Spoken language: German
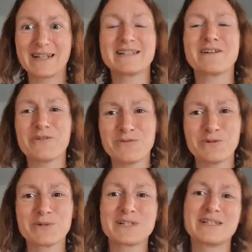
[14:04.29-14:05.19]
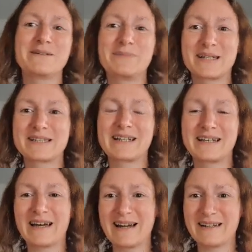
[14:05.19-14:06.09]
Geht's auch für unsere
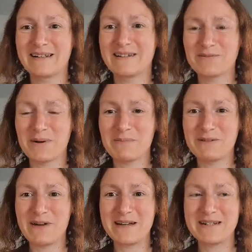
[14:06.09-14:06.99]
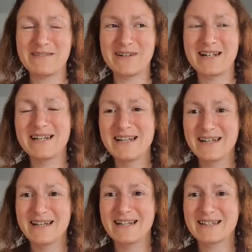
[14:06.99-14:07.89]
Lieblingsreederei dann irgendwann mal weiter? Weil
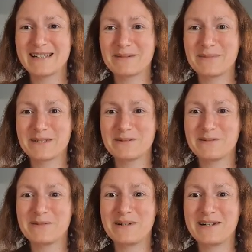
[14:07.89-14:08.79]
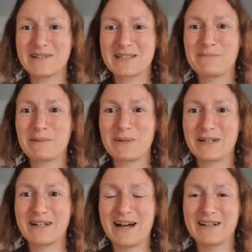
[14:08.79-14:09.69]
sag mal so, aus dem
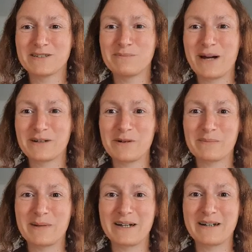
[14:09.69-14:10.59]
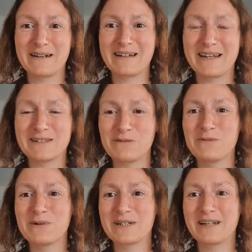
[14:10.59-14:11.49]
amerikanischen Markt hört man nicht
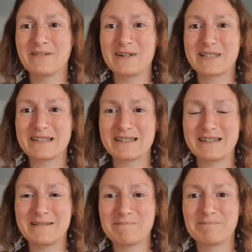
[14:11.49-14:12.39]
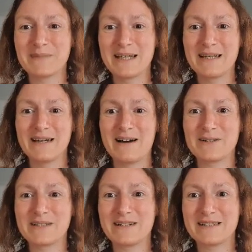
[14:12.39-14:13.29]
so wirklich was, ähm,
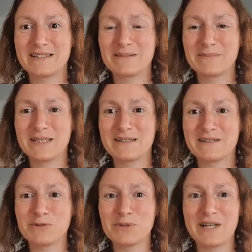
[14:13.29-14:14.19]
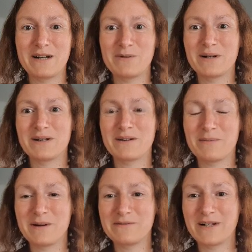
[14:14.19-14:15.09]
außer dass eben diese No-Sale-Order
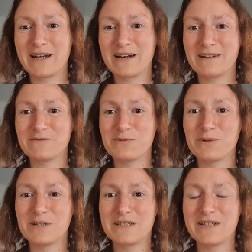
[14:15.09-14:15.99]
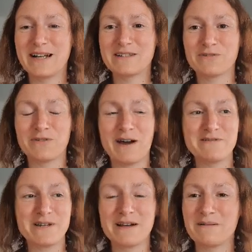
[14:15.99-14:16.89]
nochmal verlängert wurde, teils auf
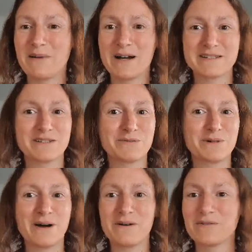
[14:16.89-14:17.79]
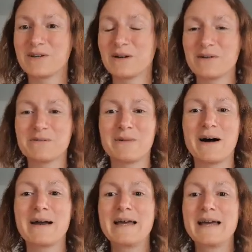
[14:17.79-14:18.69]
freiwilliger Basis wohl auch, wie auch
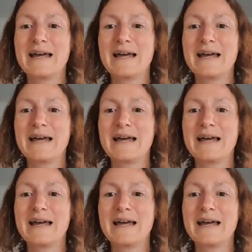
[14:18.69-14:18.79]
immer.